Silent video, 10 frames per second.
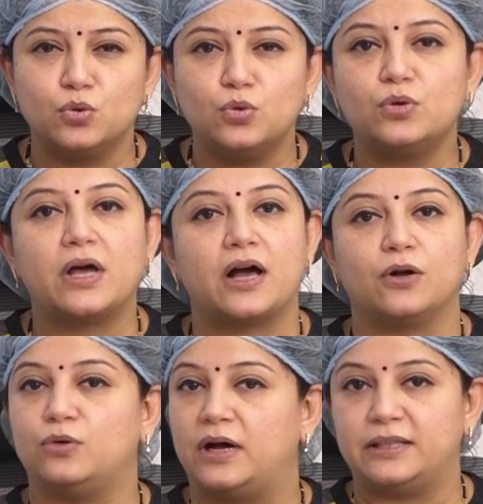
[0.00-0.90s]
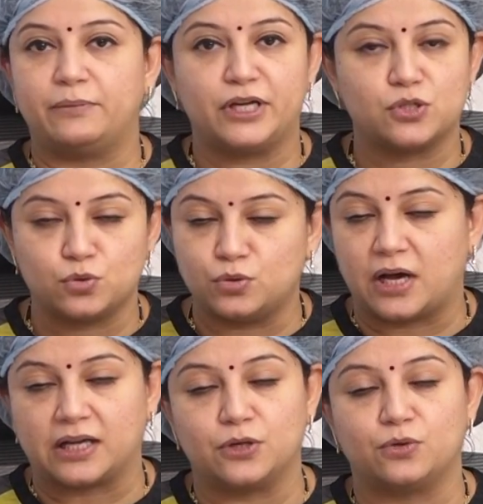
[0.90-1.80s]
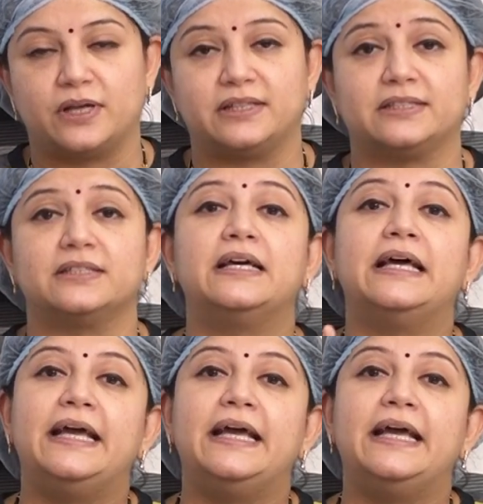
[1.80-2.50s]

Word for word: சூடாகும் அந்த மாதிரி சூடாகக்கூடாது